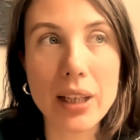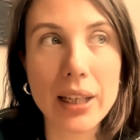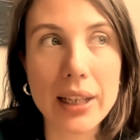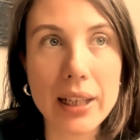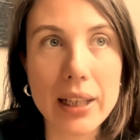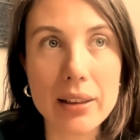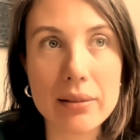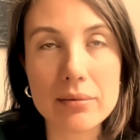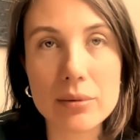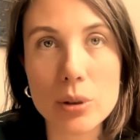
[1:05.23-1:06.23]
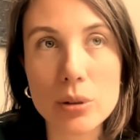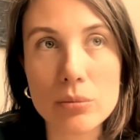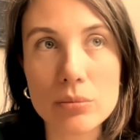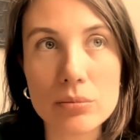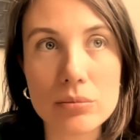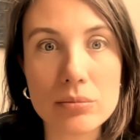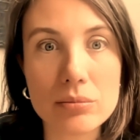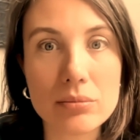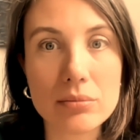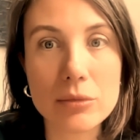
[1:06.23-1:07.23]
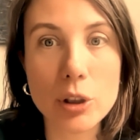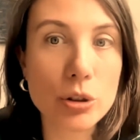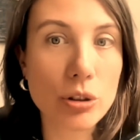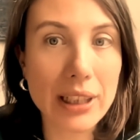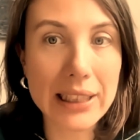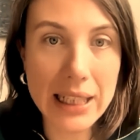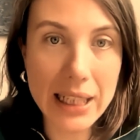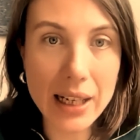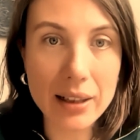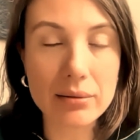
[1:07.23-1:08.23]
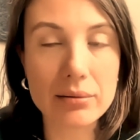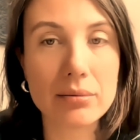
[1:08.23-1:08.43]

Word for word: eh, ocho horas al día.